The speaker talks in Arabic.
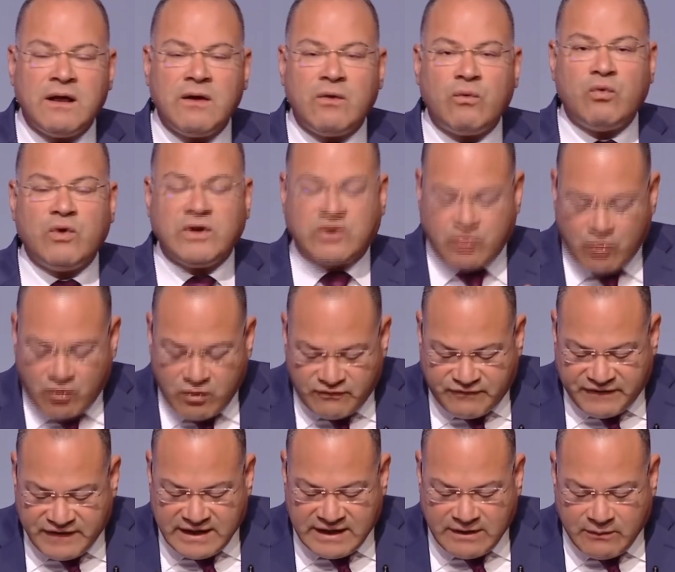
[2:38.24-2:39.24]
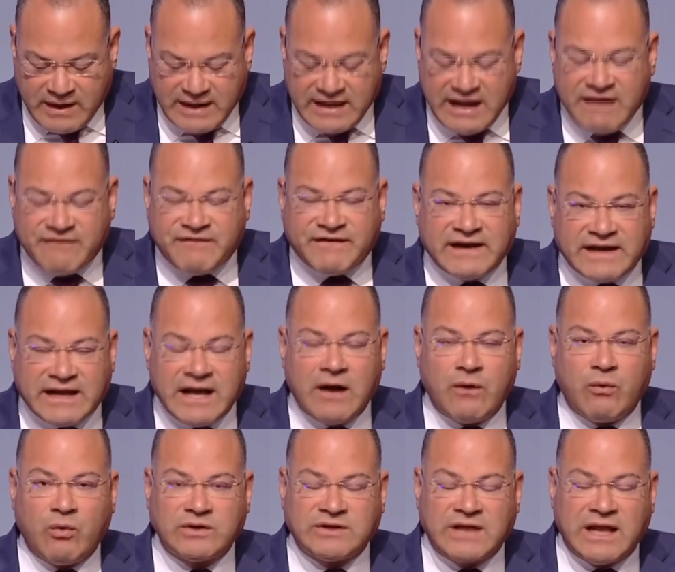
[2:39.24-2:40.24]
وتقول فيه وان افريكا
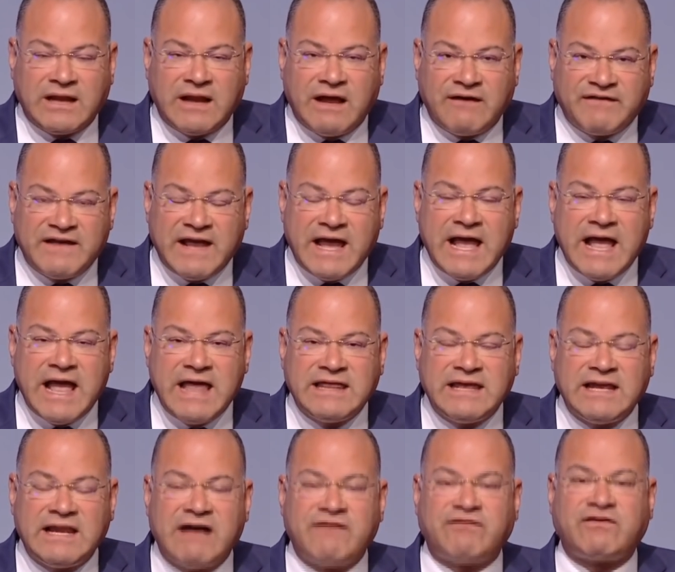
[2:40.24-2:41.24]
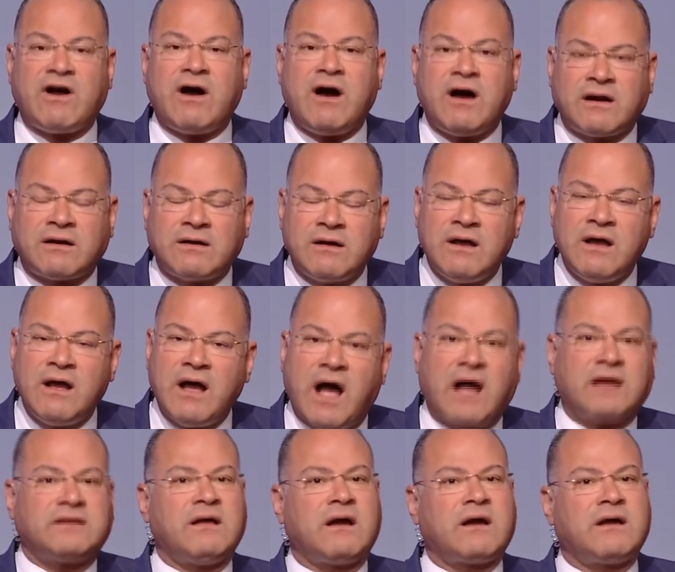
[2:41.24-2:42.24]
وتطلع فيها هذه الافكار
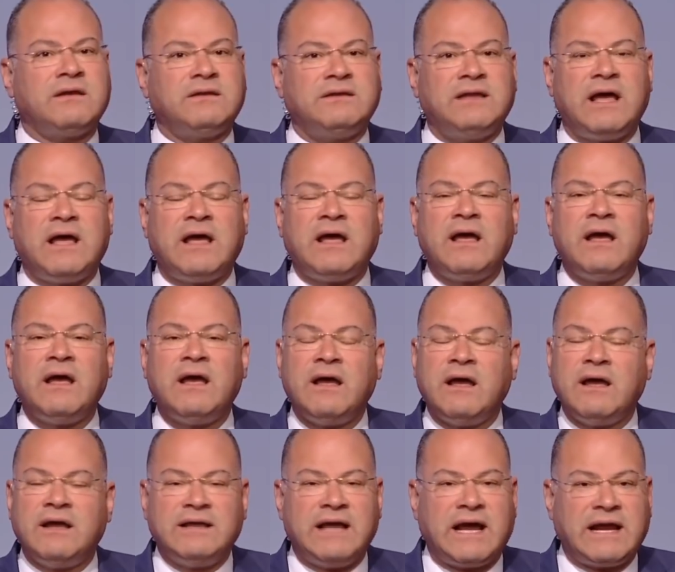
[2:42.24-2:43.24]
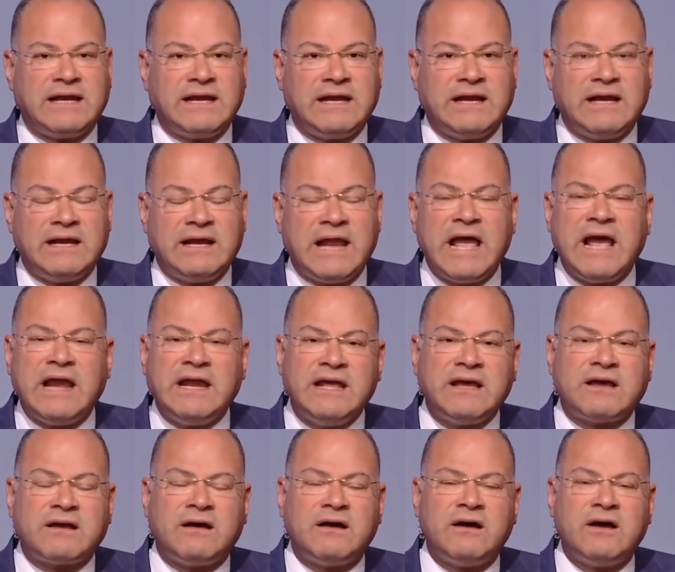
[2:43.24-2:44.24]
اعتقد ده يعني لا
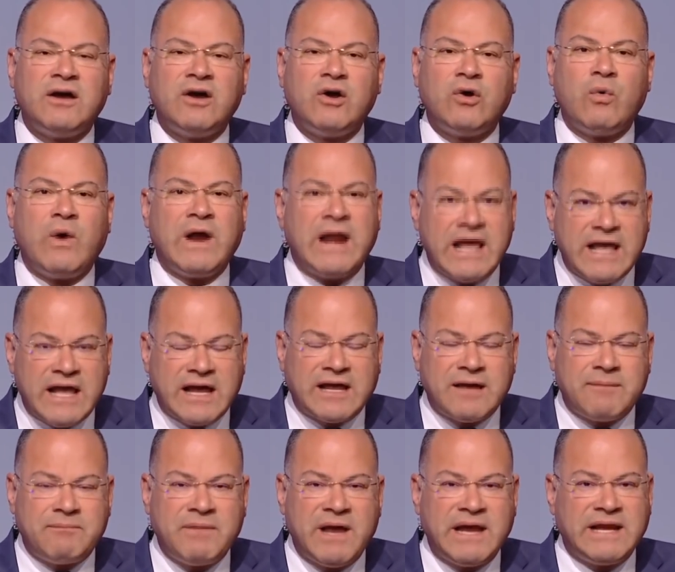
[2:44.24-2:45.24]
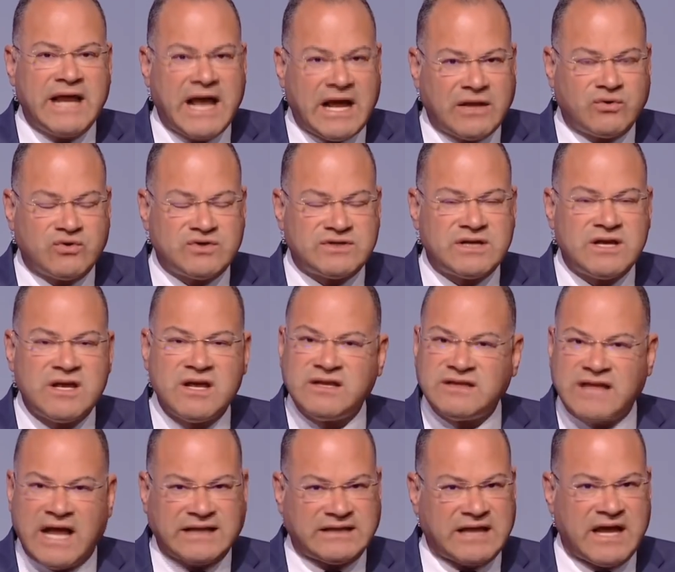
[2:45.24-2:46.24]
يليق ولا يجب ان يحدث
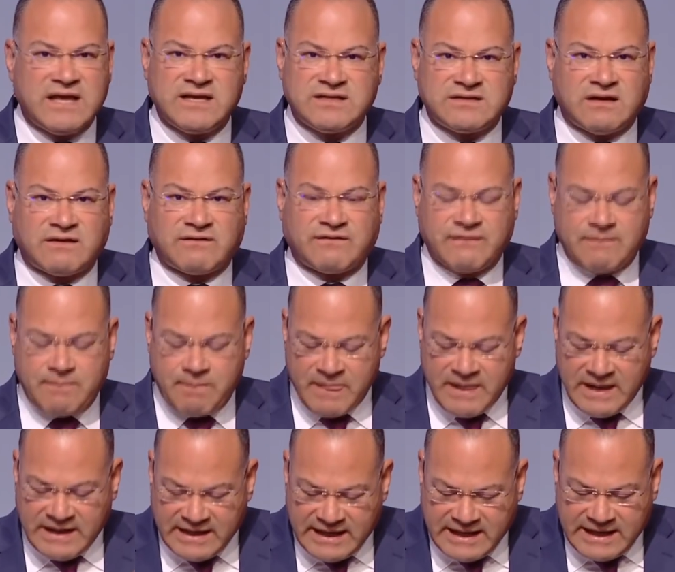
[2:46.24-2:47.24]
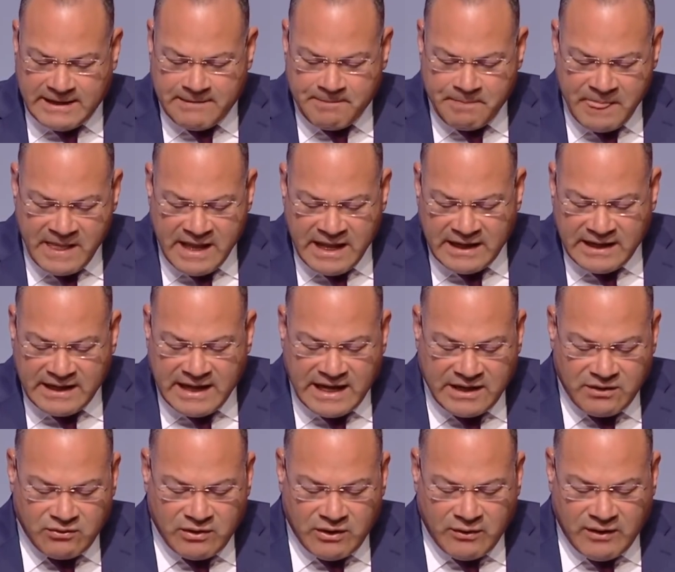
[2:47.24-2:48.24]
تحت اي ظرف ليه
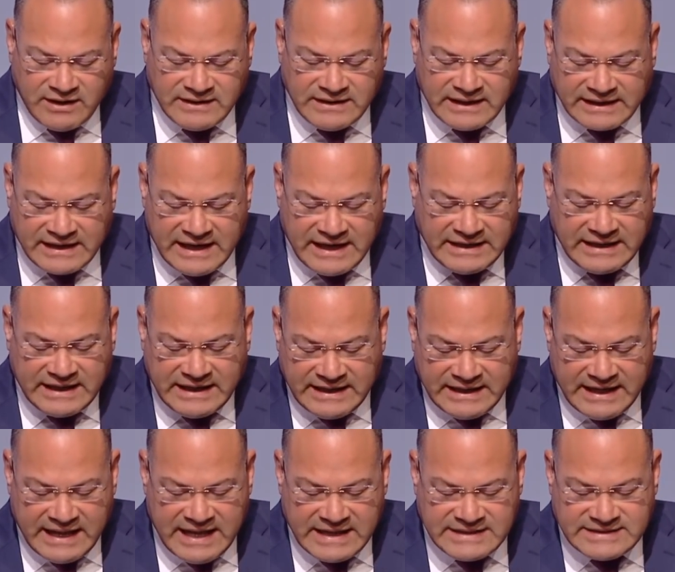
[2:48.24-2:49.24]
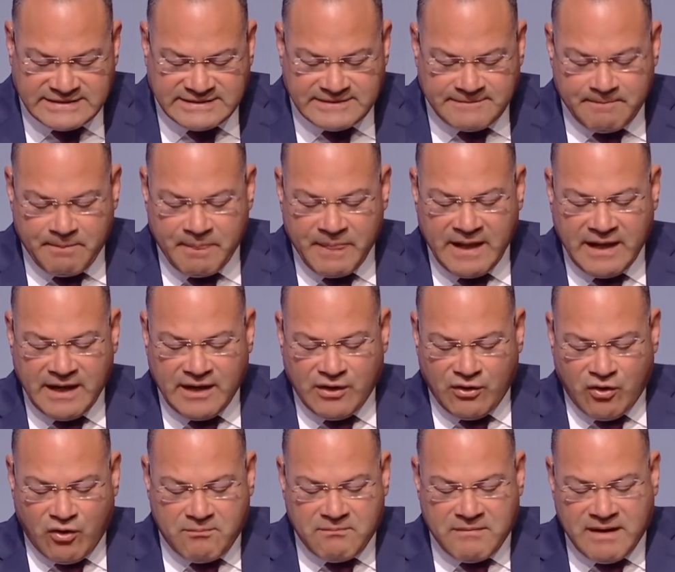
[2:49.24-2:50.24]
لانه لو احنا رجعنا للناس اللي
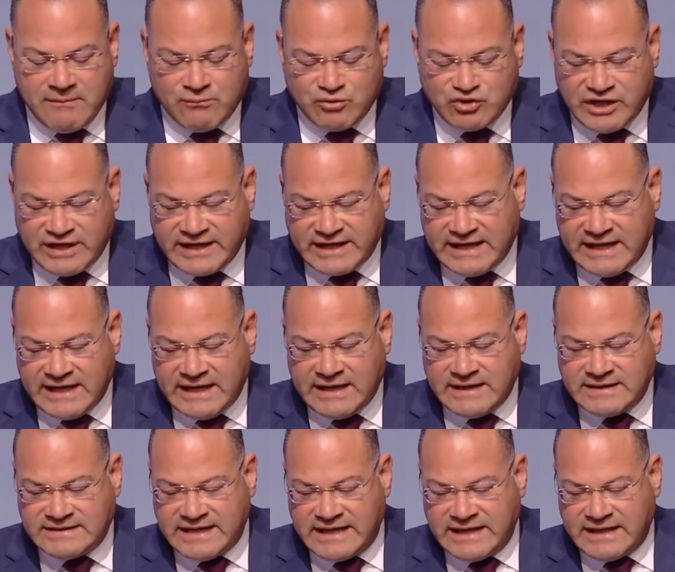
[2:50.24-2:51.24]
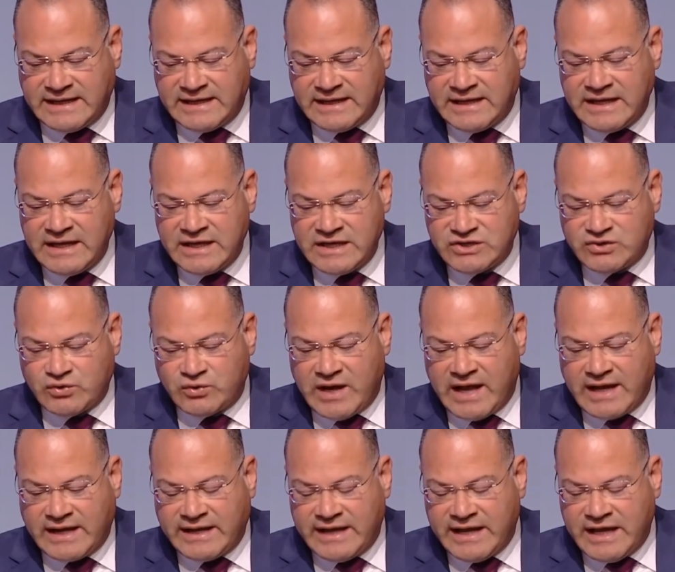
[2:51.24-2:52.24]
هم مشاركين زي
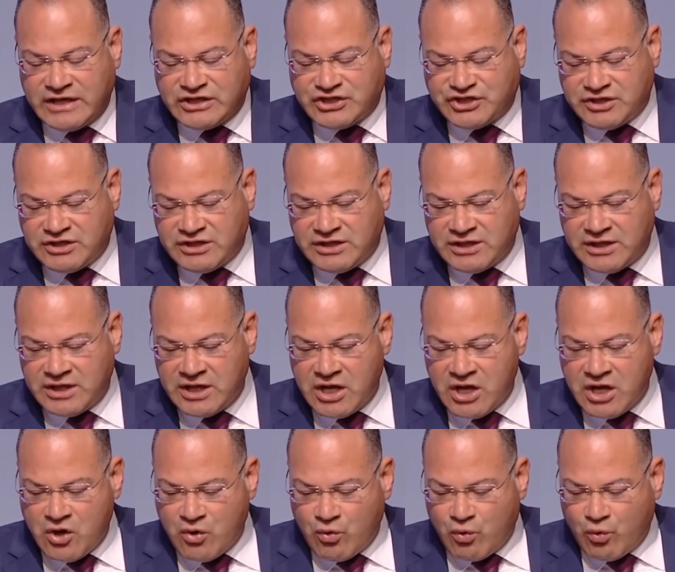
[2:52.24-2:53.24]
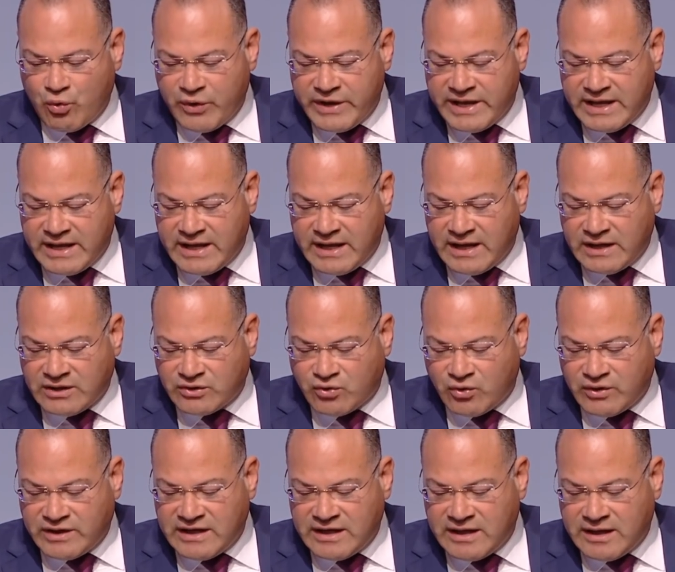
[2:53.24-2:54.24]
سولانج ايشي
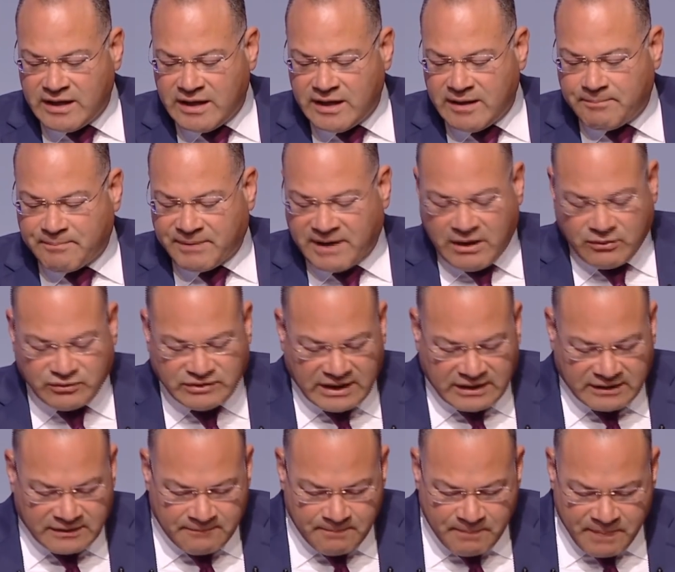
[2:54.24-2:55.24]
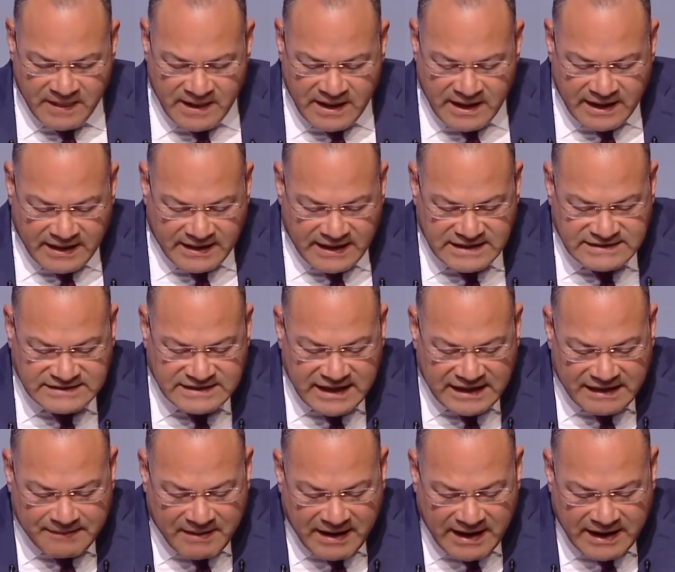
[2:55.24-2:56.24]
وانتوني آه، براودر الناس دي يا
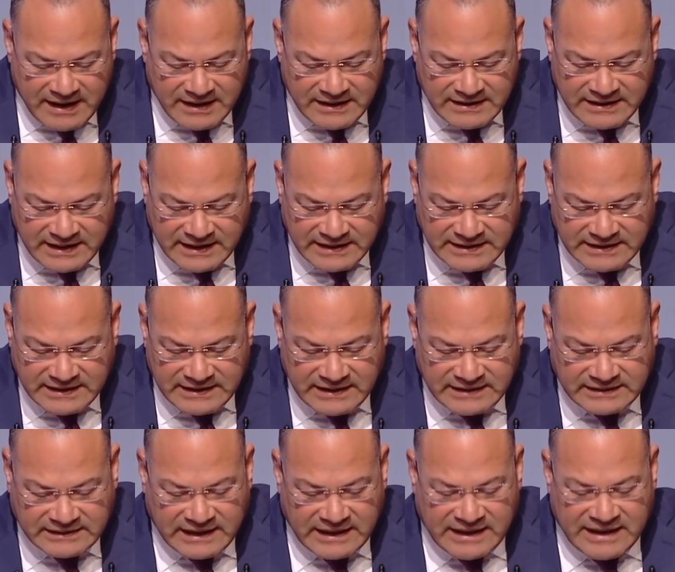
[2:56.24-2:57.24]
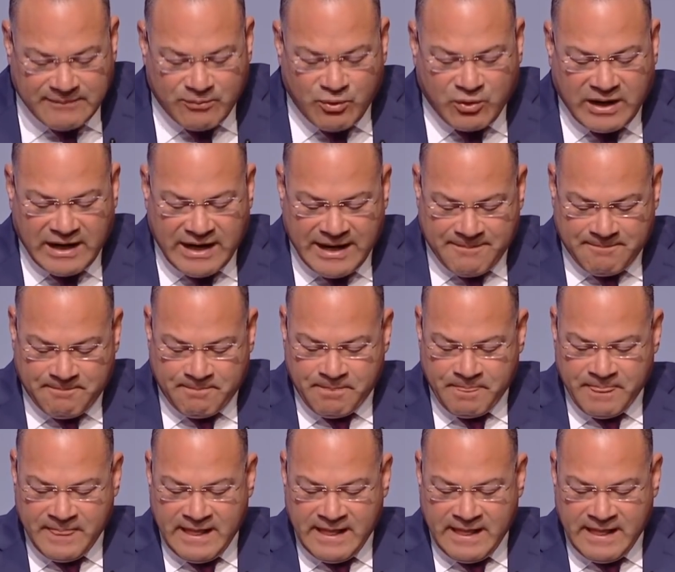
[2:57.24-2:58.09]
جماعه يعني اتكلموا كلام